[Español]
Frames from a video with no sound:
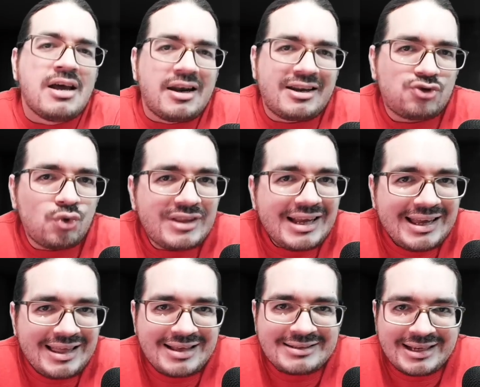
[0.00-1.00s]
Resulta
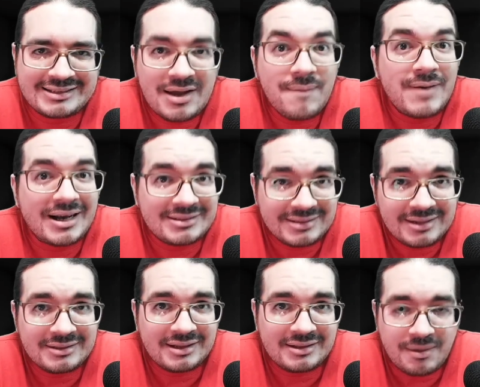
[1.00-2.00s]
que desde hace
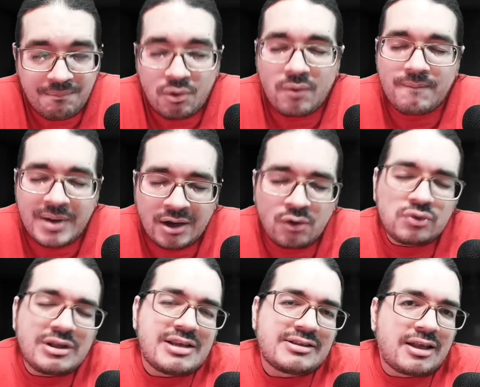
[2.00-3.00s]
bastante tiempo vengo
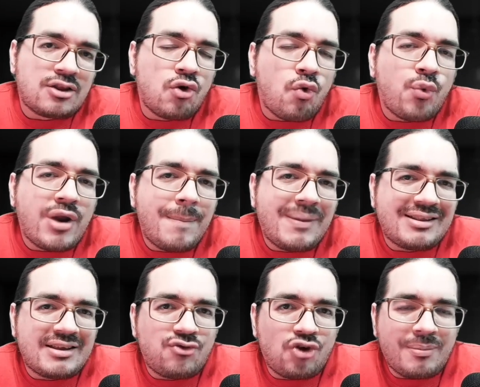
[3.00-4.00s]
utilizando una
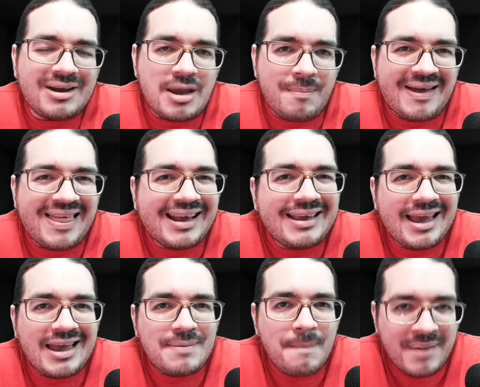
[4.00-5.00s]
plataforma llamada
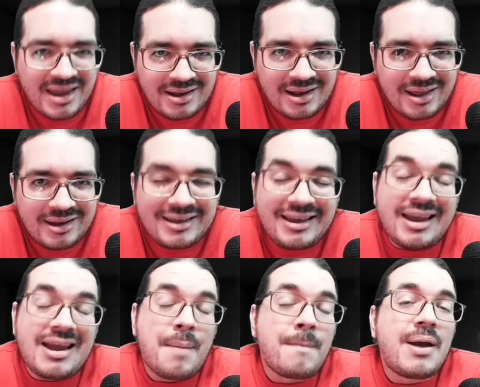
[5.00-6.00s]
Keymailer
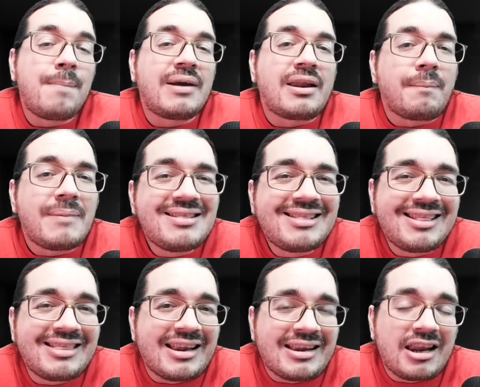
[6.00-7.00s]
que me permite
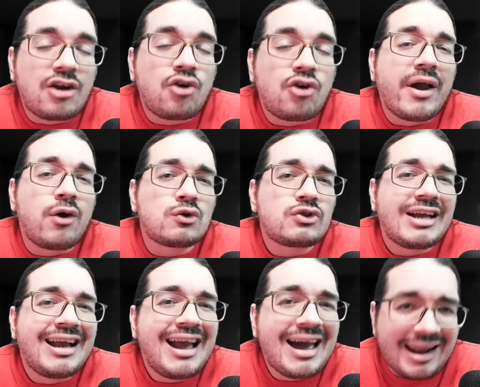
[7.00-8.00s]
tener juegos
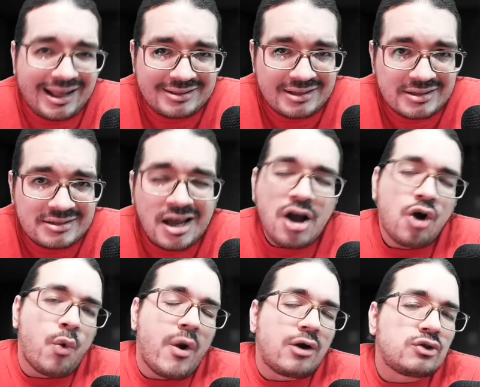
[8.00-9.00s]
gratis
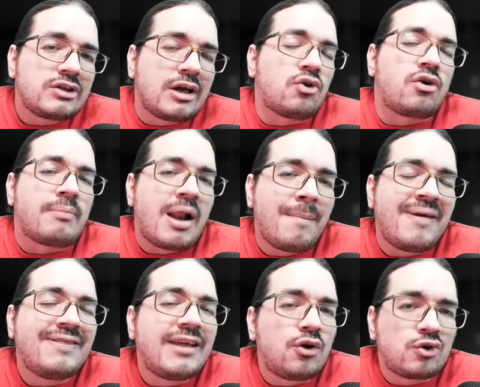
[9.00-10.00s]
juegos que
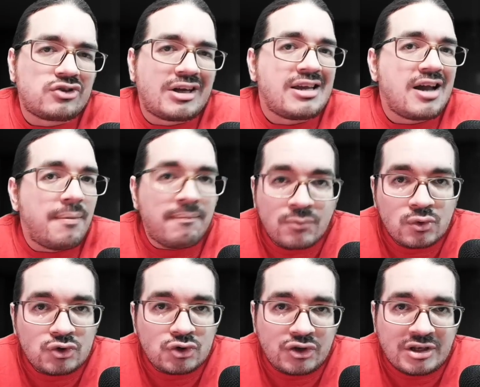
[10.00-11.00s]
normalmente costarían
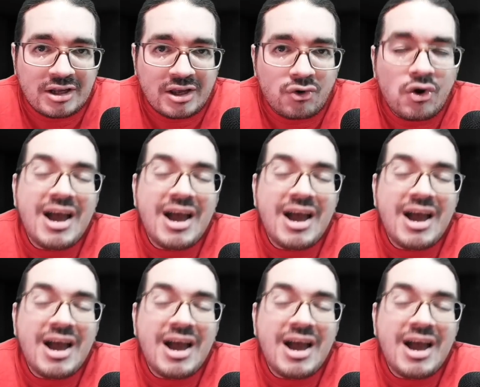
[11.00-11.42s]
mucho dinero